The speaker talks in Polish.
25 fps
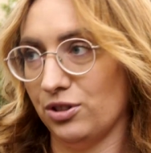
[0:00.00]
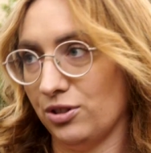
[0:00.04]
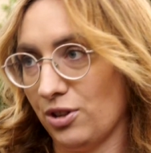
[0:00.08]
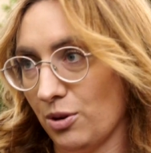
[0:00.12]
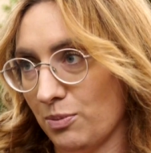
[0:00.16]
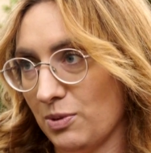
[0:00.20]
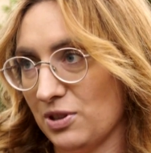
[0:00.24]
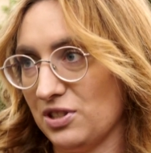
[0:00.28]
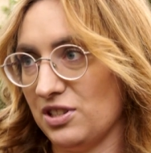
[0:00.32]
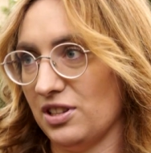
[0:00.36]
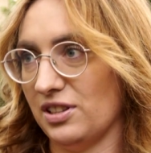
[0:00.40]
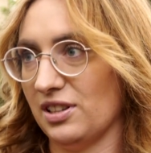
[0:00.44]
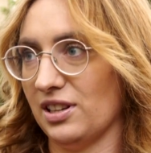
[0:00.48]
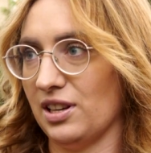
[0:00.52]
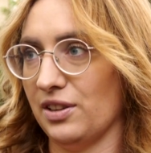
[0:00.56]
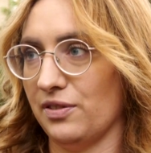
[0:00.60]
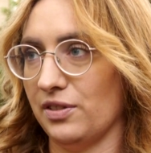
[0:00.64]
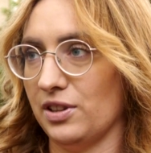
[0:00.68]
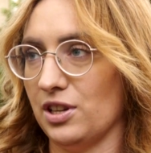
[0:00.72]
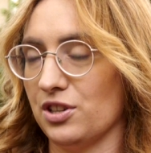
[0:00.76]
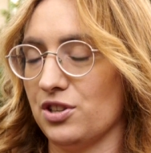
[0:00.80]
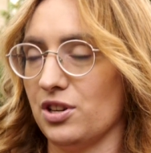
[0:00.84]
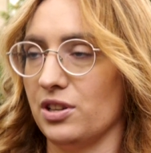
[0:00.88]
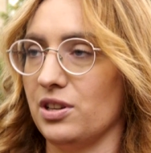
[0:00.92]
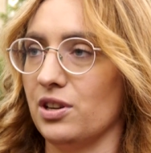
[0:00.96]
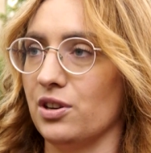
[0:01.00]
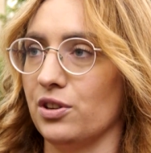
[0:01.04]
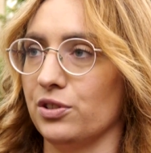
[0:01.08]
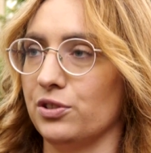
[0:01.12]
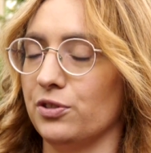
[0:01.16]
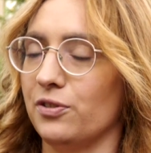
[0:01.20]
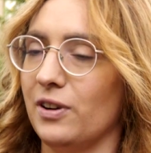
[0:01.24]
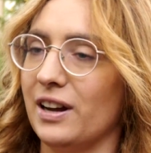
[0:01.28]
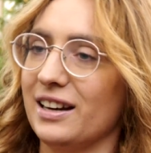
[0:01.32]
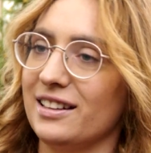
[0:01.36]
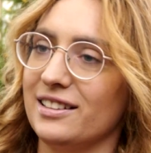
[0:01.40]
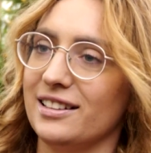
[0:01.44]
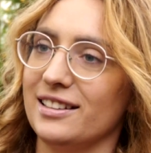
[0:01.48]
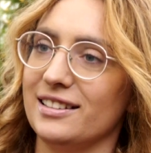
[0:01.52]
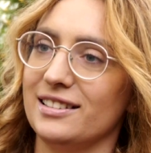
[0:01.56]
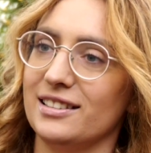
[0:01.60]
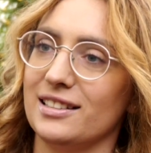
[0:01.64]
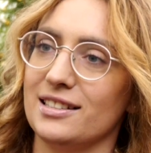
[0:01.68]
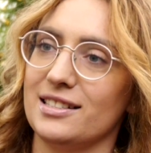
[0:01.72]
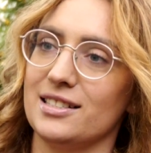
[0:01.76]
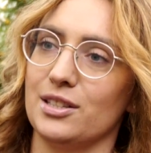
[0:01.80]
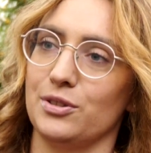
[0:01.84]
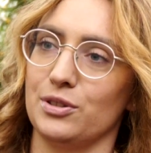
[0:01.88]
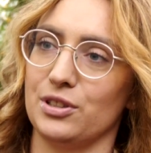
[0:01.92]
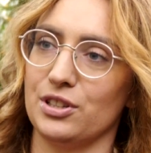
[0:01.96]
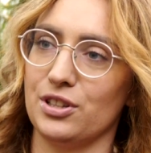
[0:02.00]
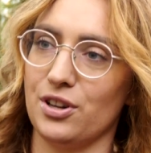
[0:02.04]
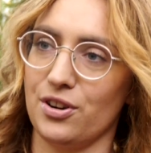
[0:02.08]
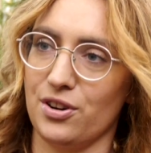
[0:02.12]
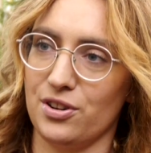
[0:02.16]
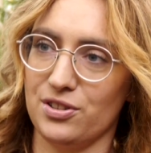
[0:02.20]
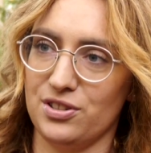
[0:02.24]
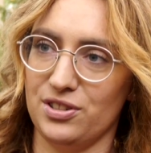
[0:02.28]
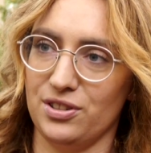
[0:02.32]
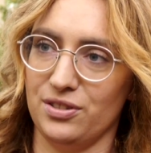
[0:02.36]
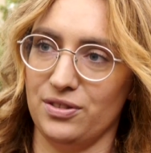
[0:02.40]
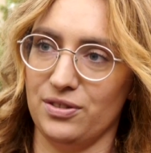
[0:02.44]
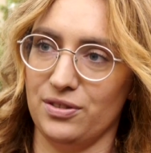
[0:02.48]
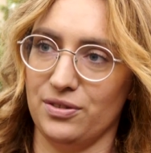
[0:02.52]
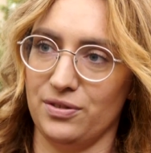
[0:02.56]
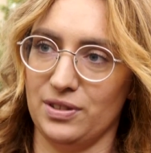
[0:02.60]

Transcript: To będzie takie wydarzenie otwarte dla całych rodzin,